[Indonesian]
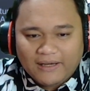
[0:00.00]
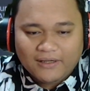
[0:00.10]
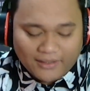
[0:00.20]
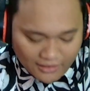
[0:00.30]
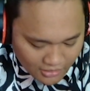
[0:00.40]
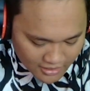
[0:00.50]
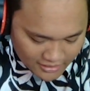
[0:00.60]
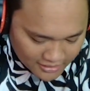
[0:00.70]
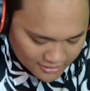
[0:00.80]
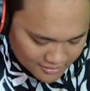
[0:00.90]
Brandon Ken doang
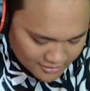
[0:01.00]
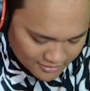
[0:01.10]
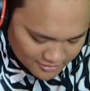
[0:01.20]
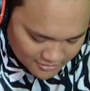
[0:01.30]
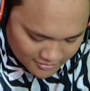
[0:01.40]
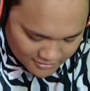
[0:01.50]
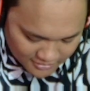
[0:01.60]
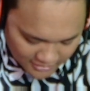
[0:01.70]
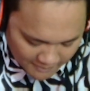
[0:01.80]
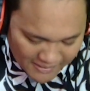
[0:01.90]
ya ya nggak
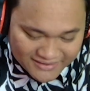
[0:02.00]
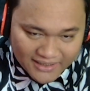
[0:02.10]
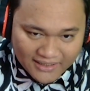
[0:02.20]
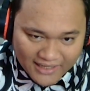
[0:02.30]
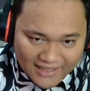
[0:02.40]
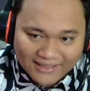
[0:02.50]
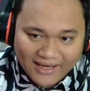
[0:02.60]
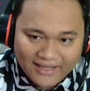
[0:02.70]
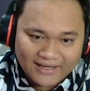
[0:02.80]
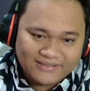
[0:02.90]
tahu yang pasti kelihatan
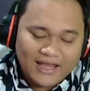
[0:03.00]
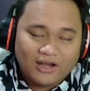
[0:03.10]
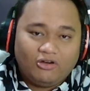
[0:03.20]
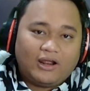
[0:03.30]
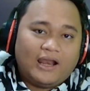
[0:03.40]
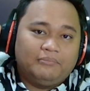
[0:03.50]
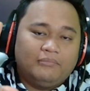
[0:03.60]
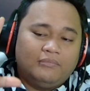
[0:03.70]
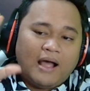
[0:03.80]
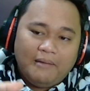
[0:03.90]
lah ya guys ya kalau kalian
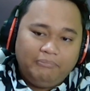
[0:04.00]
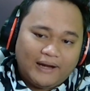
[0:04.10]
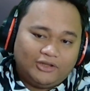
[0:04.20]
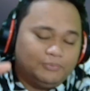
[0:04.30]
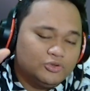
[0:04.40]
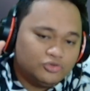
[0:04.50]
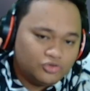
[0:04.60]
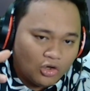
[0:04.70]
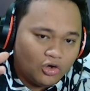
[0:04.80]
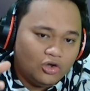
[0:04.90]
mabar ataupun
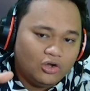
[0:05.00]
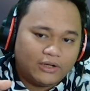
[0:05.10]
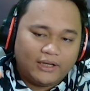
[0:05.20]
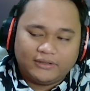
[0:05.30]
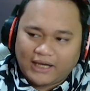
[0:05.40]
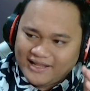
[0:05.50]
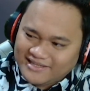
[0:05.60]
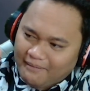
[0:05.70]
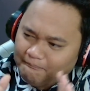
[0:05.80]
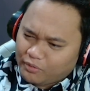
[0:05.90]
solo kan kalian
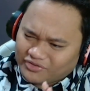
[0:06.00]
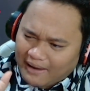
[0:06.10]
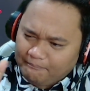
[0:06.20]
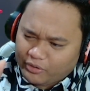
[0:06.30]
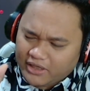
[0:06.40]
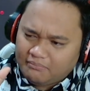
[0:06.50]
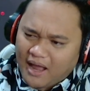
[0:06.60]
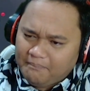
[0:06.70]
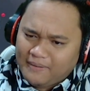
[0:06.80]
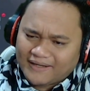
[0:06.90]
campur-campur nih
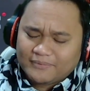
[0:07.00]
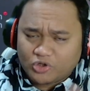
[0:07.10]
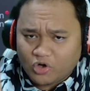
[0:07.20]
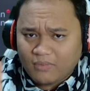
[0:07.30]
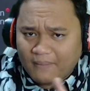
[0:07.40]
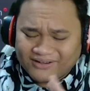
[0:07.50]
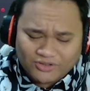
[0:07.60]
mabar solo mabar